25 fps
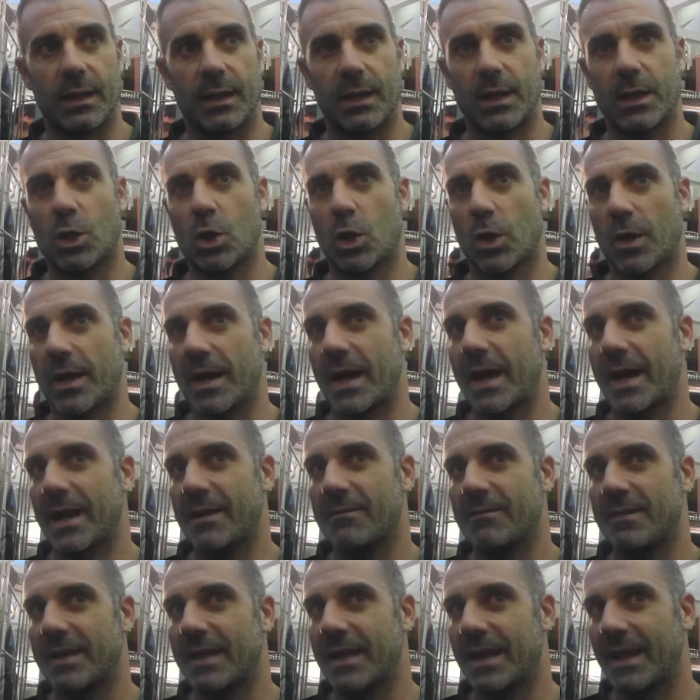ritornare
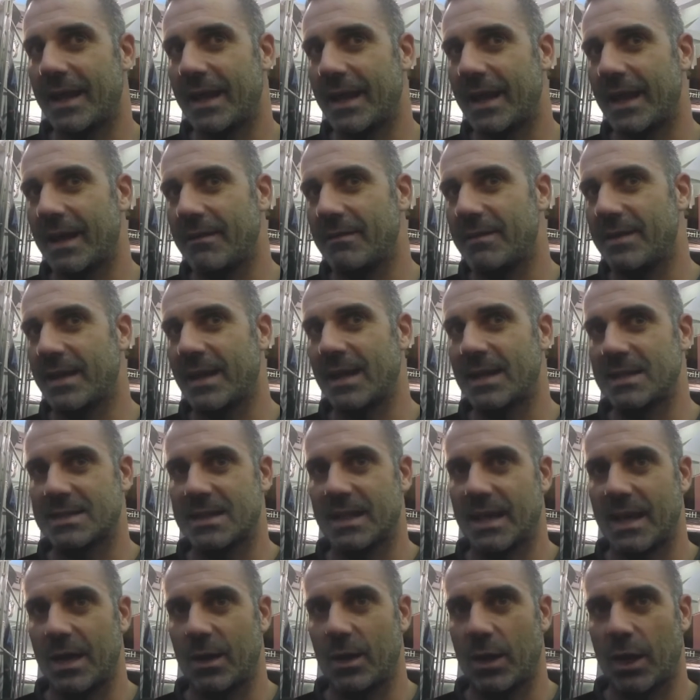a vedere, a vedere il
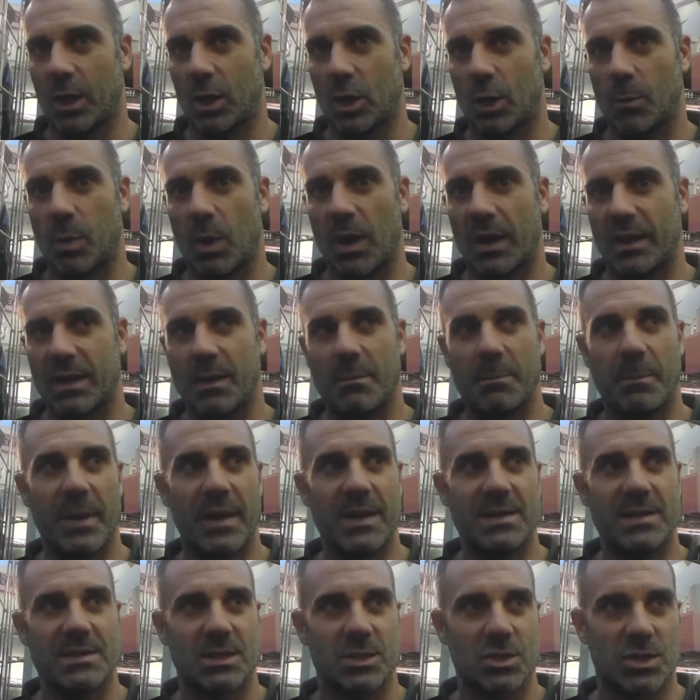sereno. Ecco, dopo la
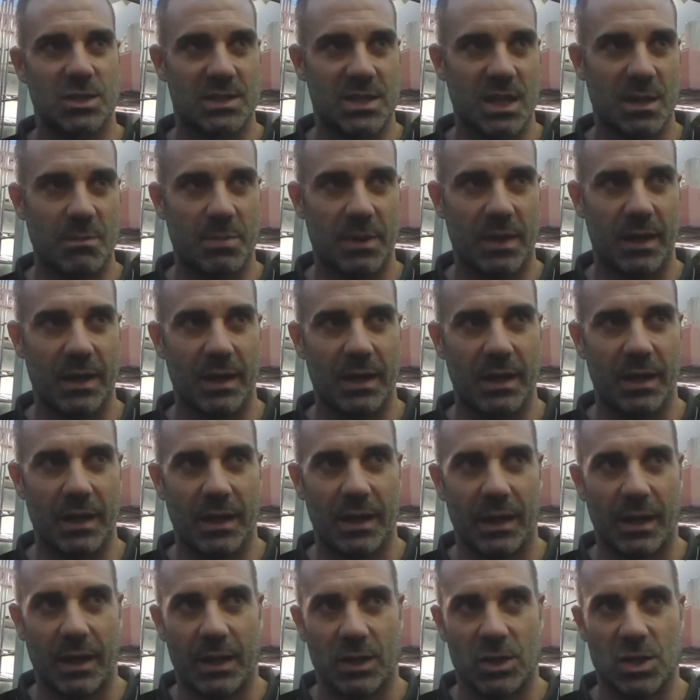tempesta c'è sempre,
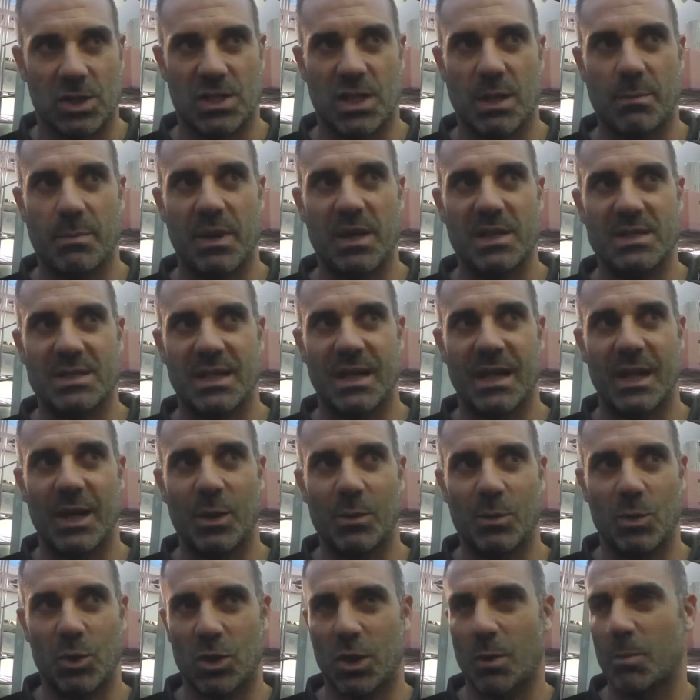c'è sempre, il sereno,
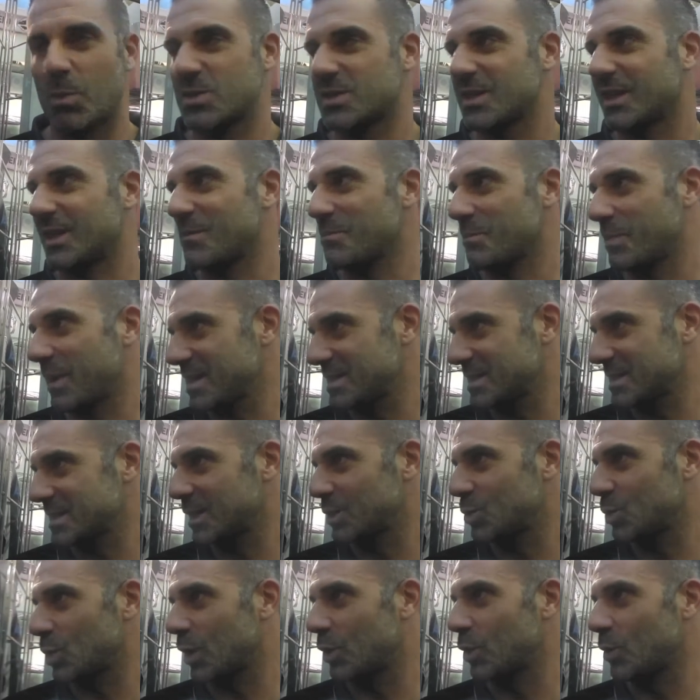purtroppo sta tempesta sta
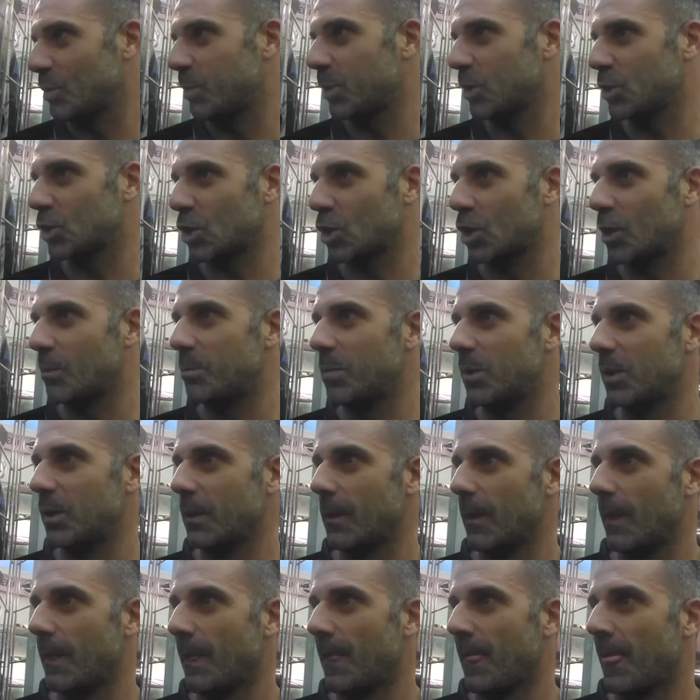durando un po' troppo,
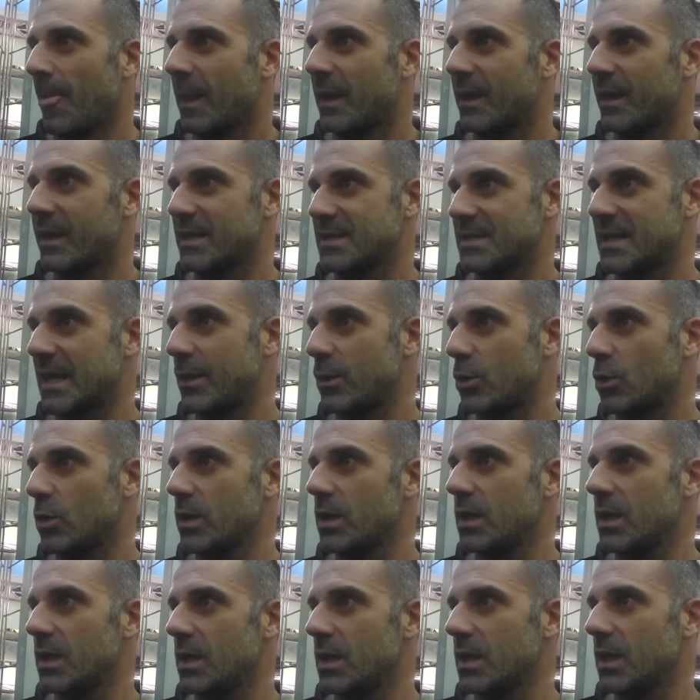eh, sta a
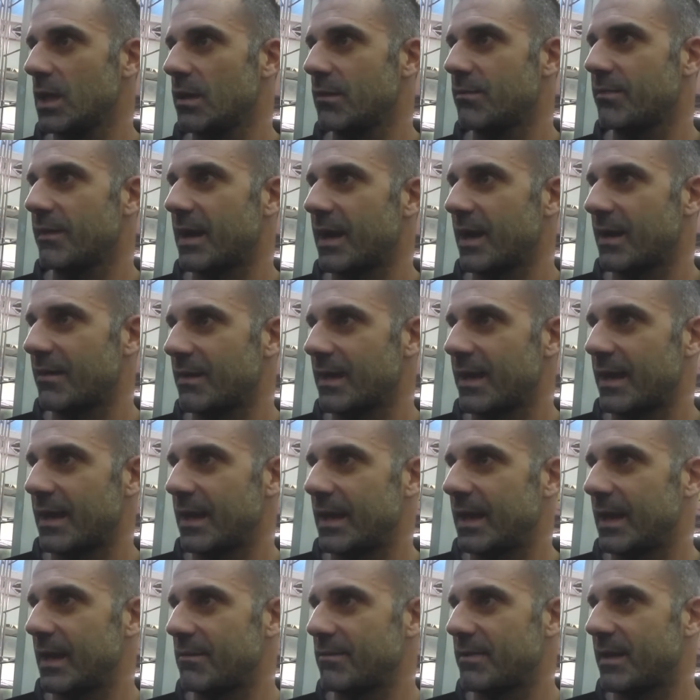noi far
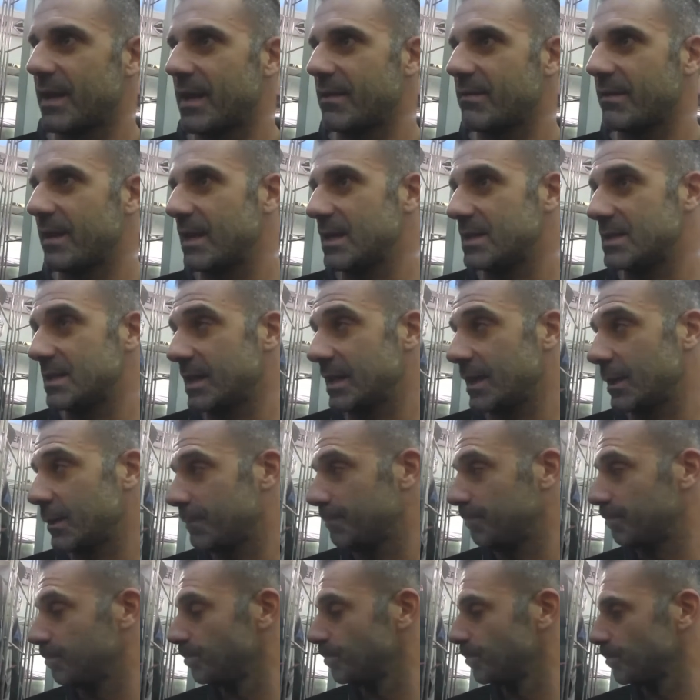arrivare, far arrivare, il sereno.
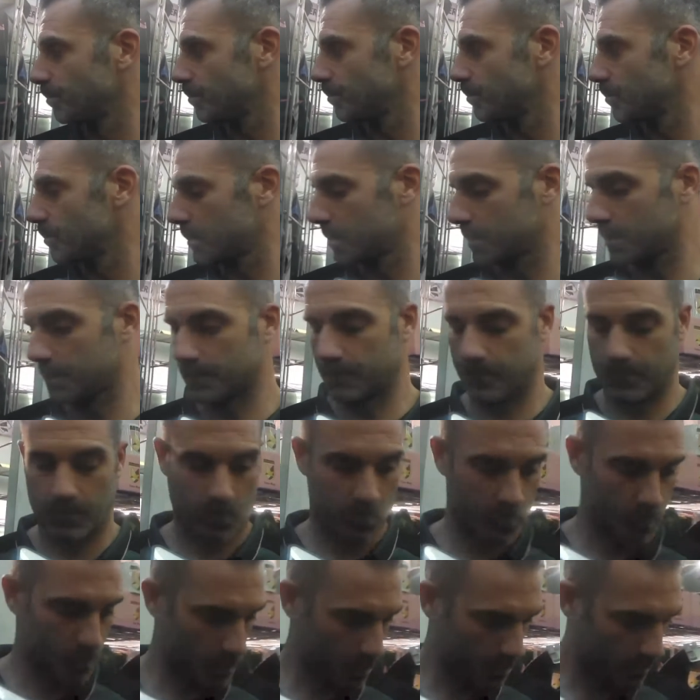Dopo la partita vi siete
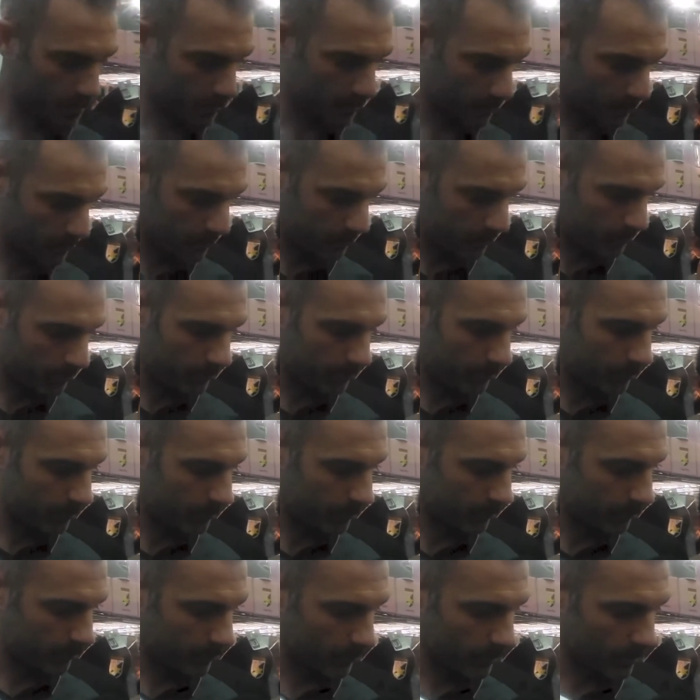confrontati,
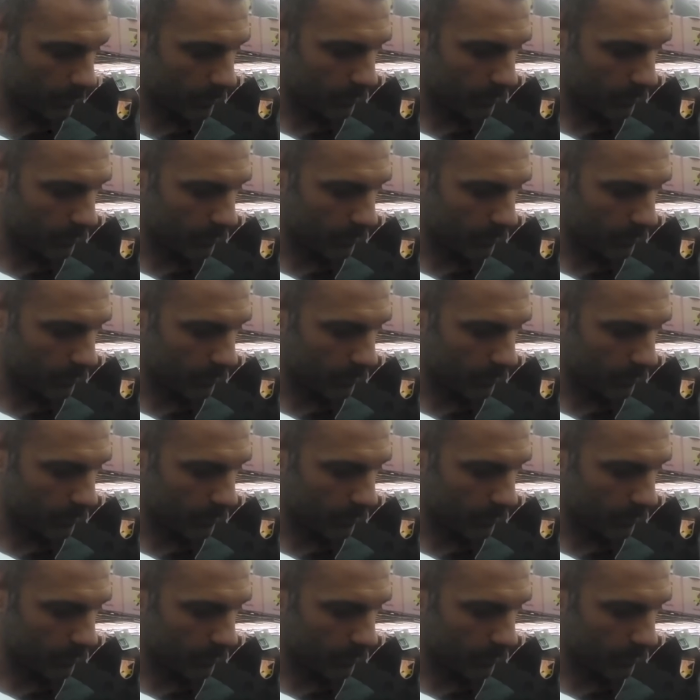vi siete